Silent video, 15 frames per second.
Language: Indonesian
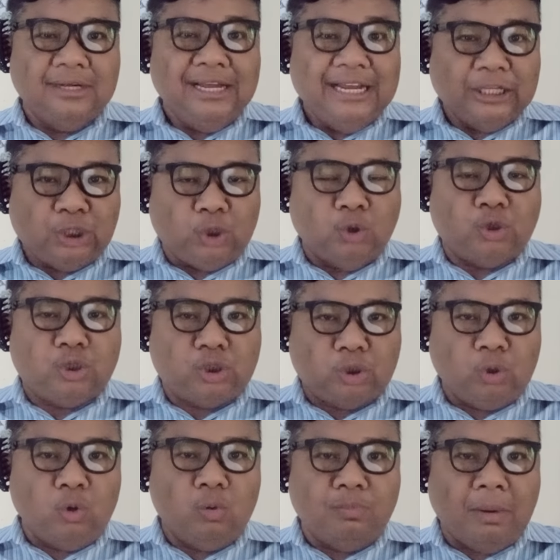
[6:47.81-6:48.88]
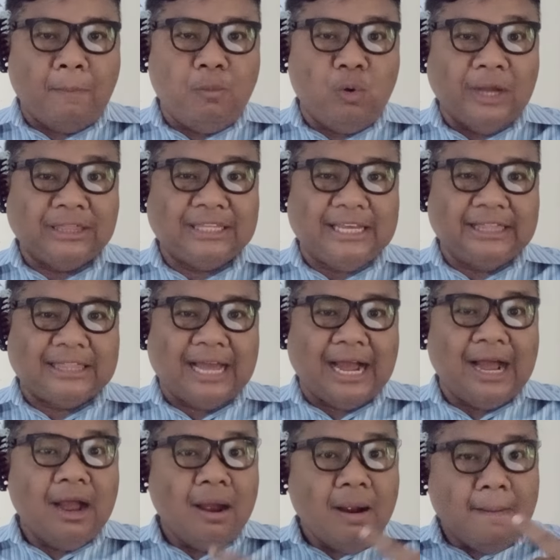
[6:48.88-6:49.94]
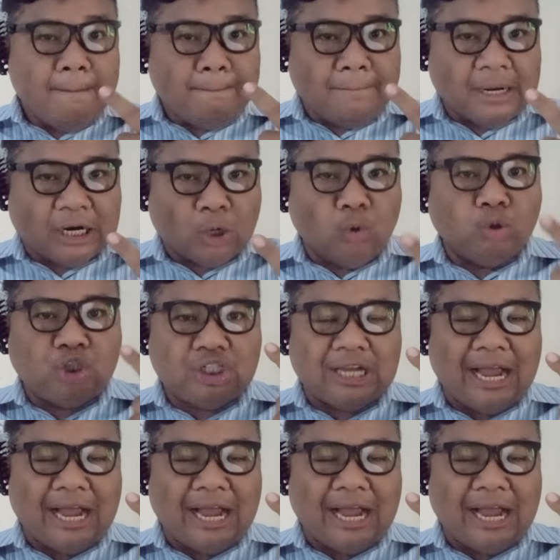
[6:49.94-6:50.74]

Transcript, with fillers: justru membuat kita merusak